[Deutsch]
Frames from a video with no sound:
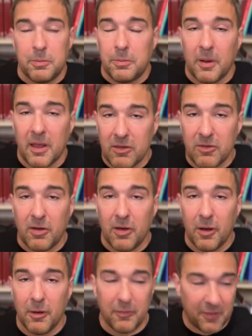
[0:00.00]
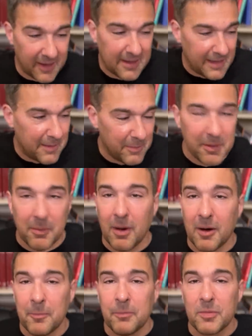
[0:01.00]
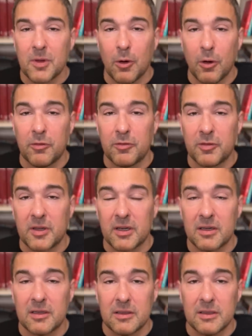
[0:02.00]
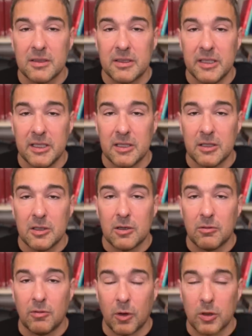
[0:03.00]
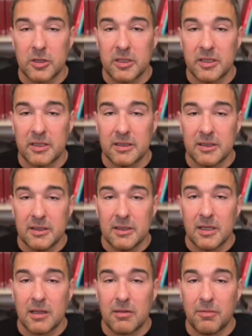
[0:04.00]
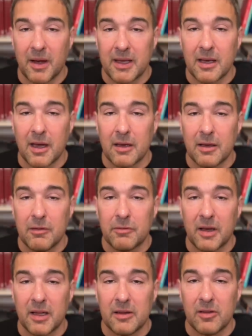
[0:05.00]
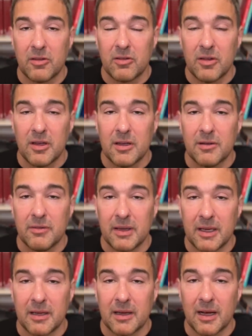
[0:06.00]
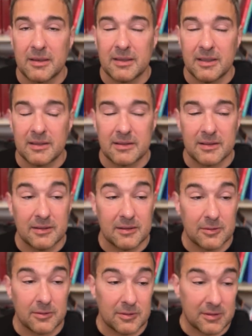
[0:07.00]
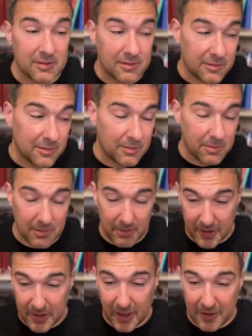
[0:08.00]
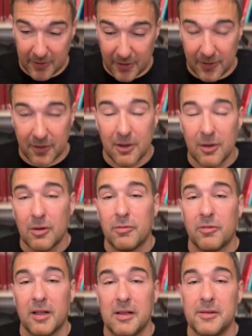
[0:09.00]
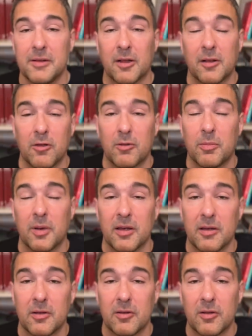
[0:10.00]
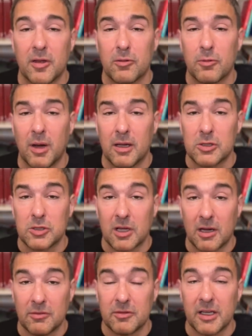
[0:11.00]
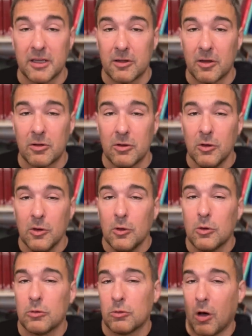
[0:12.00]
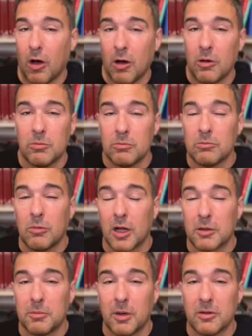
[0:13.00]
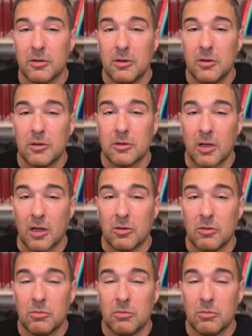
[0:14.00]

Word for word: Es fehlen einem immer öfter die Worte. Zwei Jahre Gefängnis wegen Attesten und in anderen Fällen dann, also bei Sexualstraftätern, da hat man dann,